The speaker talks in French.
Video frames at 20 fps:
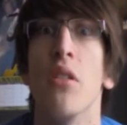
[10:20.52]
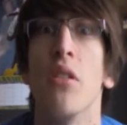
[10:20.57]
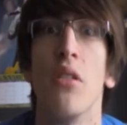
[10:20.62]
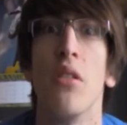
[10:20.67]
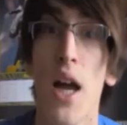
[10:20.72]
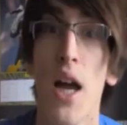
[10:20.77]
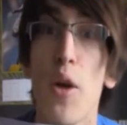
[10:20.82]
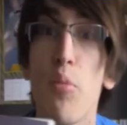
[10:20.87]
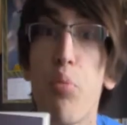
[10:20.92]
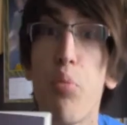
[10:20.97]

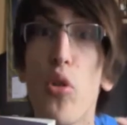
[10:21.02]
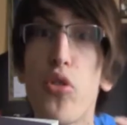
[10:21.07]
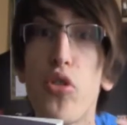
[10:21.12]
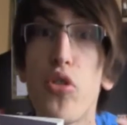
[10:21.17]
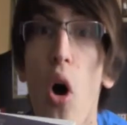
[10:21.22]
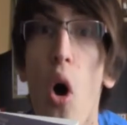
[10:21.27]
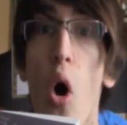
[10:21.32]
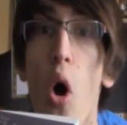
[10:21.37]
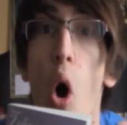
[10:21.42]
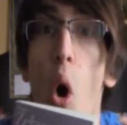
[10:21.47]
Et
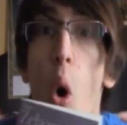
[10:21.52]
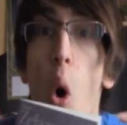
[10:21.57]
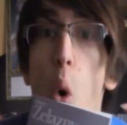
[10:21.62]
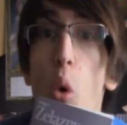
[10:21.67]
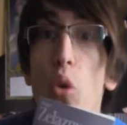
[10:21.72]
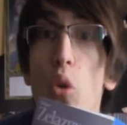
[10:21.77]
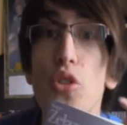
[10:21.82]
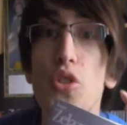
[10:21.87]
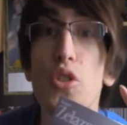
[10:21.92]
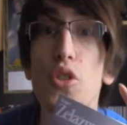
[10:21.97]
pourtant, on
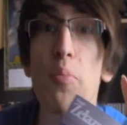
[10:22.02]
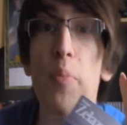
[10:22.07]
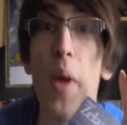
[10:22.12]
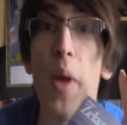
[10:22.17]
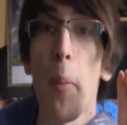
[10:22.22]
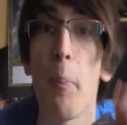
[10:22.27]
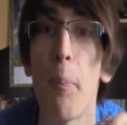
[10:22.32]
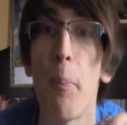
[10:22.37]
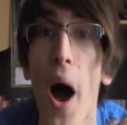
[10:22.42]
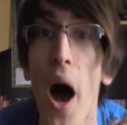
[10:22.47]
ne se
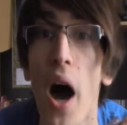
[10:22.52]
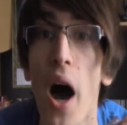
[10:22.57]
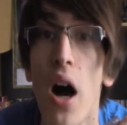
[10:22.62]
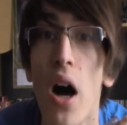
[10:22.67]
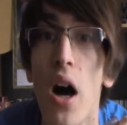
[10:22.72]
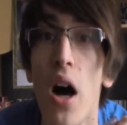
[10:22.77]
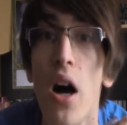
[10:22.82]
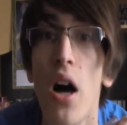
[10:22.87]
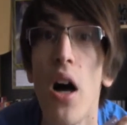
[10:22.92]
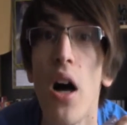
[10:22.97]
perd pas.
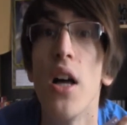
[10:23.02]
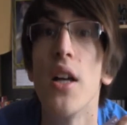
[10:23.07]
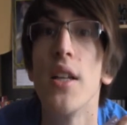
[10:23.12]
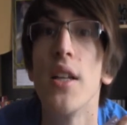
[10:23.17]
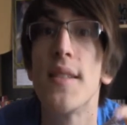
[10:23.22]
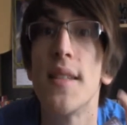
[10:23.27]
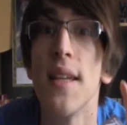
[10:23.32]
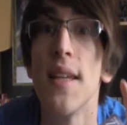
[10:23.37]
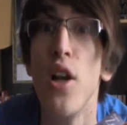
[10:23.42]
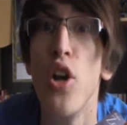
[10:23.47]

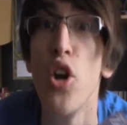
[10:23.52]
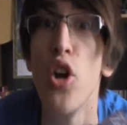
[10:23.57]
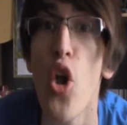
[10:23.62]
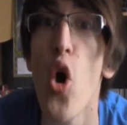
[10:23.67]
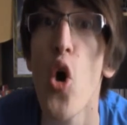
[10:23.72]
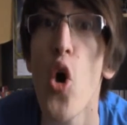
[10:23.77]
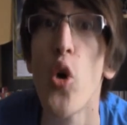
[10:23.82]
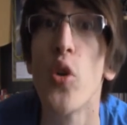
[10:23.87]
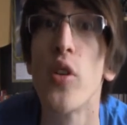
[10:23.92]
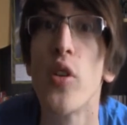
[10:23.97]
C'est
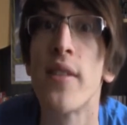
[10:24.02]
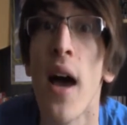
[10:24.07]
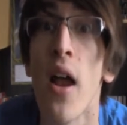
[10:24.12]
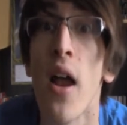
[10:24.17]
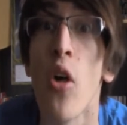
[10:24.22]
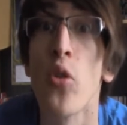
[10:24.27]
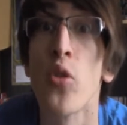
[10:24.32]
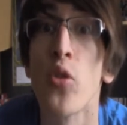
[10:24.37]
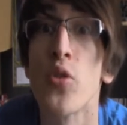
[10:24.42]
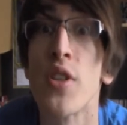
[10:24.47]
LE
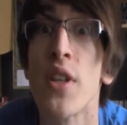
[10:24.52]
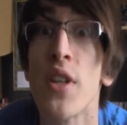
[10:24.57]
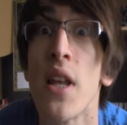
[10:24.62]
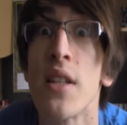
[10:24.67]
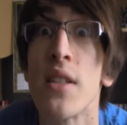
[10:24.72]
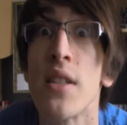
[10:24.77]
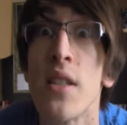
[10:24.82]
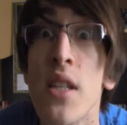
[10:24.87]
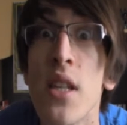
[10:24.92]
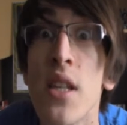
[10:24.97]
talent de
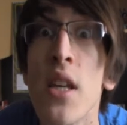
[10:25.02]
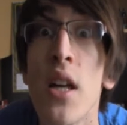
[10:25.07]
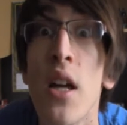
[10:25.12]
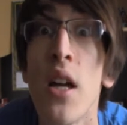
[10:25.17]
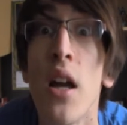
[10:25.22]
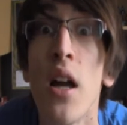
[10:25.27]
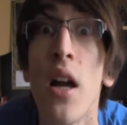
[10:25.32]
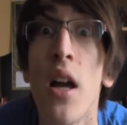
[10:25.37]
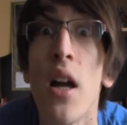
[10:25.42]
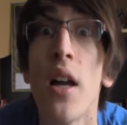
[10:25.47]
Zelazny,
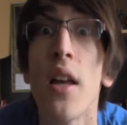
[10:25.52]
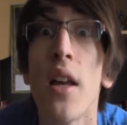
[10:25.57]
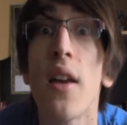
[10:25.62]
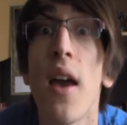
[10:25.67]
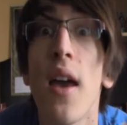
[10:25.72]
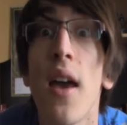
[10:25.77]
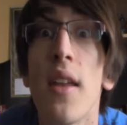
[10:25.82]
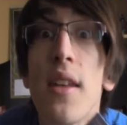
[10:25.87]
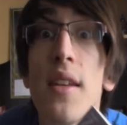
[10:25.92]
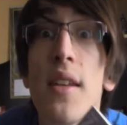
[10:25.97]

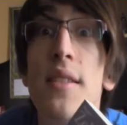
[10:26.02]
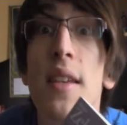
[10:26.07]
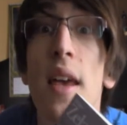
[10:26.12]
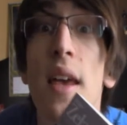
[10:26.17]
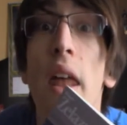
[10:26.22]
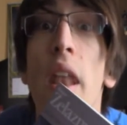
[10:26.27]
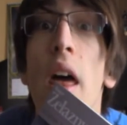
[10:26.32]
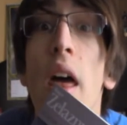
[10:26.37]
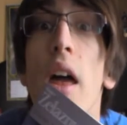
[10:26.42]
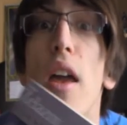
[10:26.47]
créer des
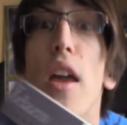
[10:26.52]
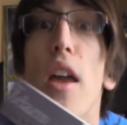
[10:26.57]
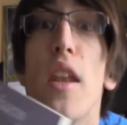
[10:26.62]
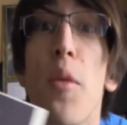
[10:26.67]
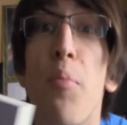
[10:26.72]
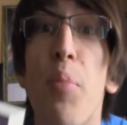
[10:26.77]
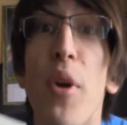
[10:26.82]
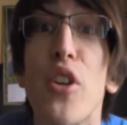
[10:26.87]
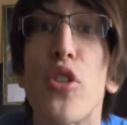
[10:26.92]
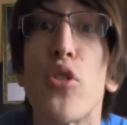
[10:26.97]
scènes et des
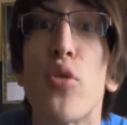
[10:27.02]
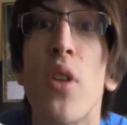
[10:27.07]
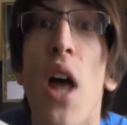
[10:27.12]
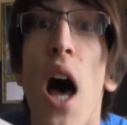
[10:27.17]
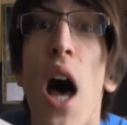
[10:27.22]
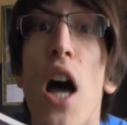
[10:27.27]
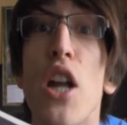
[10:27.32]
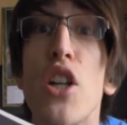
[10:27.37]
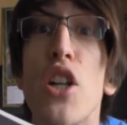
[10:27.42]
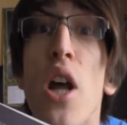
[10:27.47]

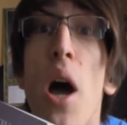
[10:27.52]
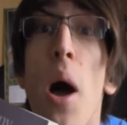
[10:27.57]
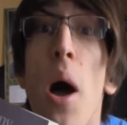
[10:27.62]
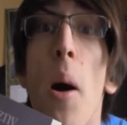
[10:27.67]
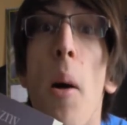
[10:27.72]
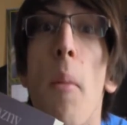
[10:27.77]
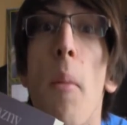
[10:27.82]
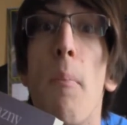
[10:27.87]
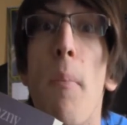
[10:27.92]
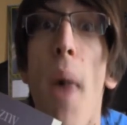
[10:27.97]
personnages
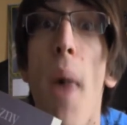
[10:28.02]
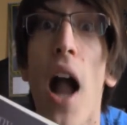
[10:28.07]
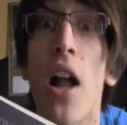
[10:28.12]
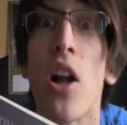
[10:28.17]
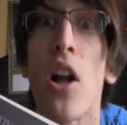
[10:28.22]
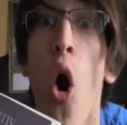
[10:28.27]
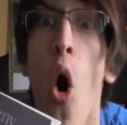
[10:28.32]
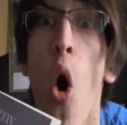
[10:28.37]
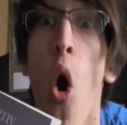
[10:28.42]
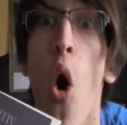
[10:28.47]
marquants.